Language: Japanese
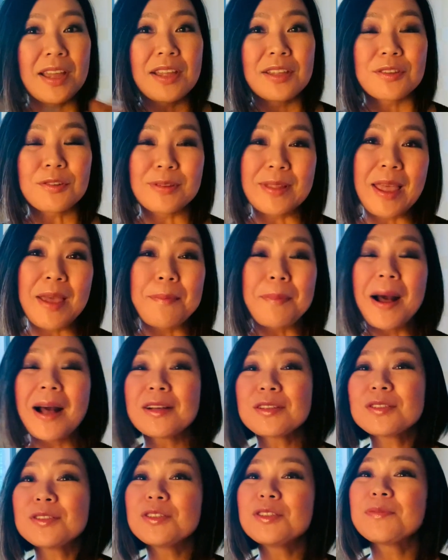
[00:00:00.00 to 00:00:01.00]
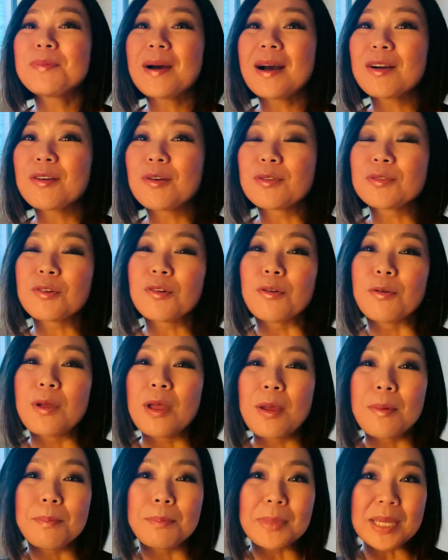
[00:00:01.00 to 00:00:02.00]
とね、バンクーバーこの
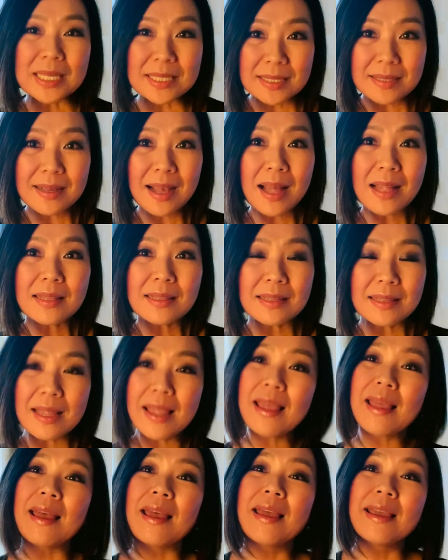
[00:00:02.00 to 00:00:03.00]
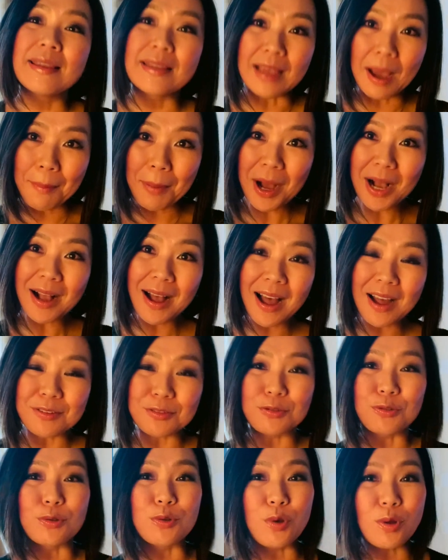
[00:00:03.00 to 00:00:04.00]
水があって山があ
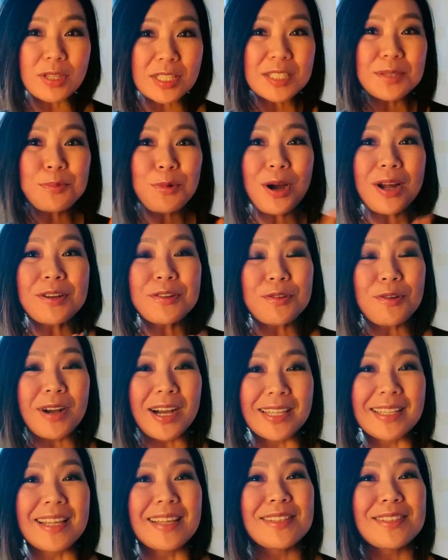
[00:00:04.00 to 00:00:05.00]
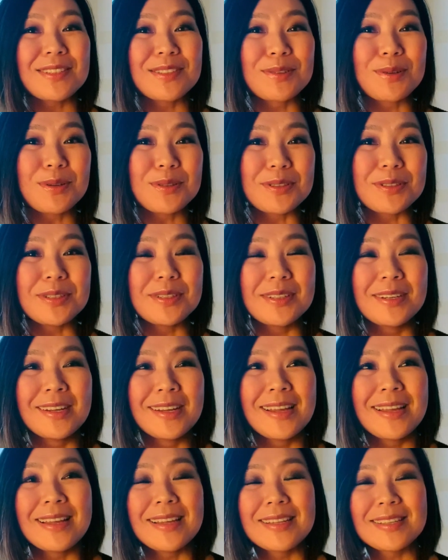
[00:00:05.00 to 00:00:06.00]
るとどっちもあるのがね、すごく
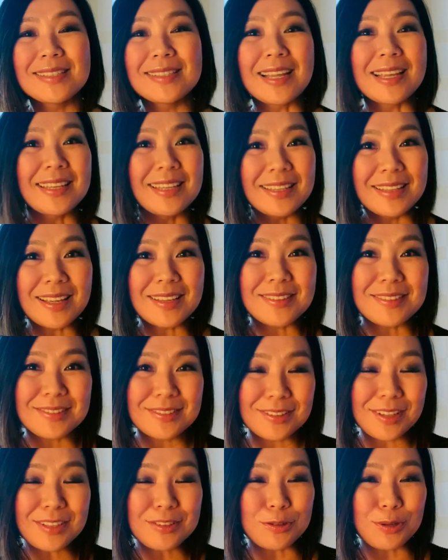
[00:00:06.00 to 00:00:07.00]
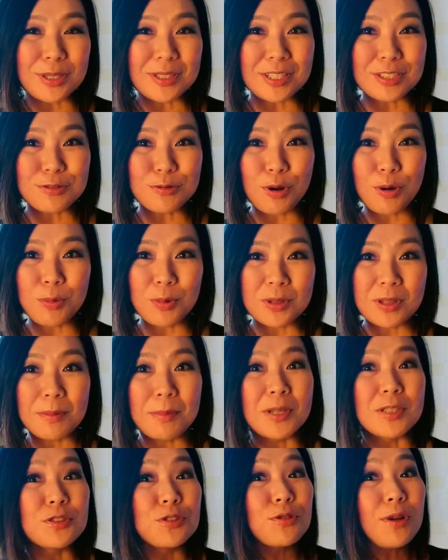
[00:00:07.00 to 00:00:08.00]
素敵でだと私は思って、
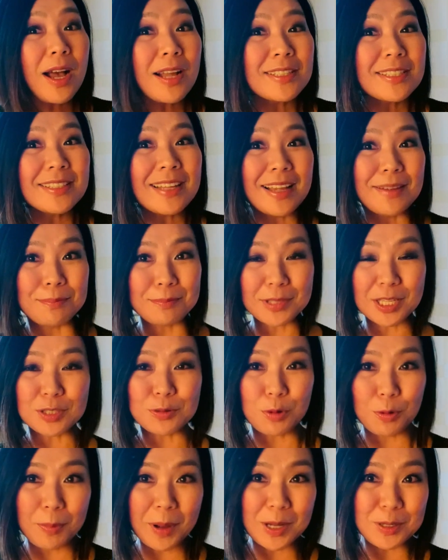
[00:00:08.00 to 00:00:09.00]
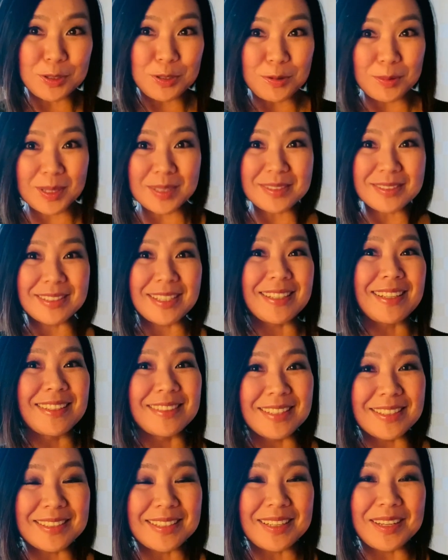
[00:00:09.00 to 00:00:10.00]
まあ、18年私もバンクーバー住んでた
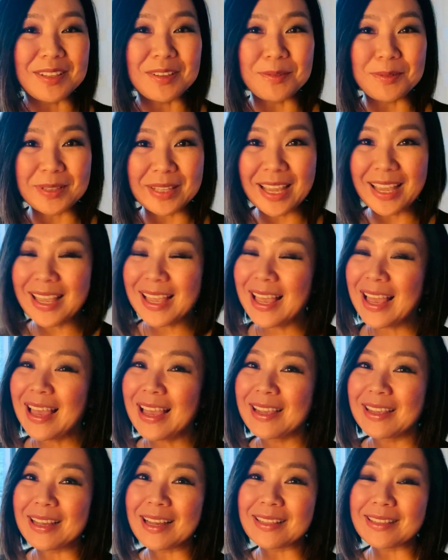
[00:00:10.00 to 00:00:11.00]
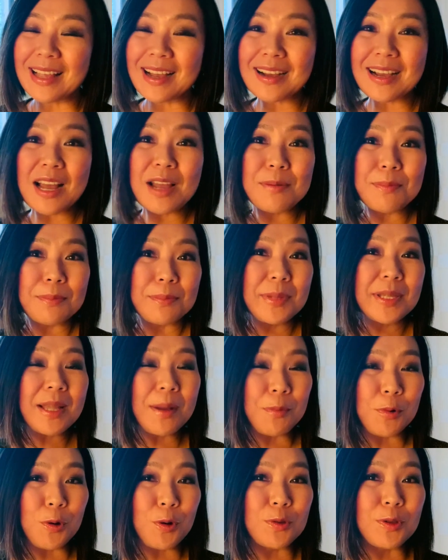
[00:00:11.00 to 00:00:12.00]
んですけれどもねいや何回見て
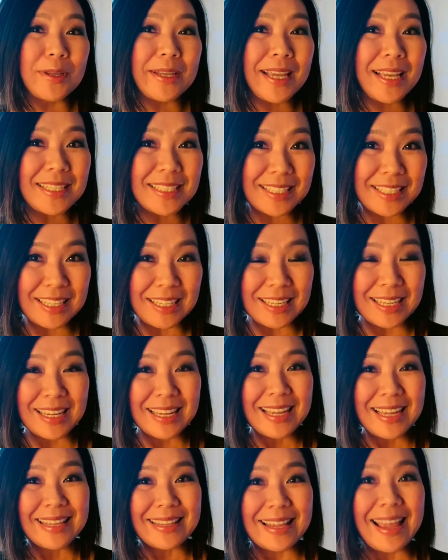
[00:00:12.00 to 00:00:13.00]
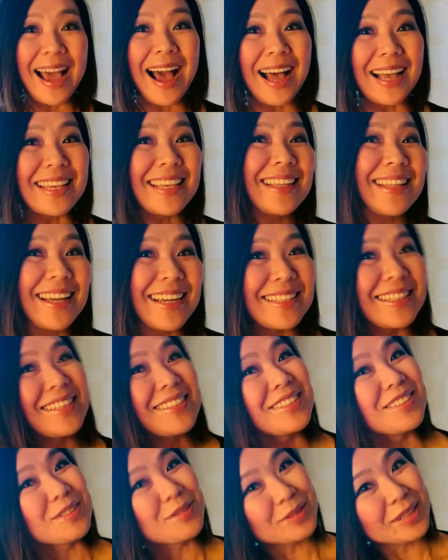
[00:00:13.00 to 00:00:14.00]
もこの景色ね飽きないで
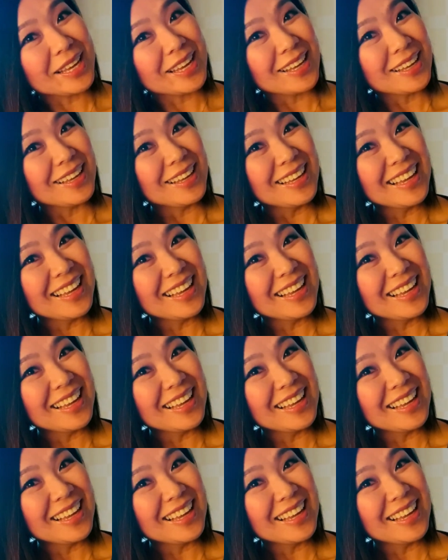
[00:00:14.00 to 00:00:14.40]
すよね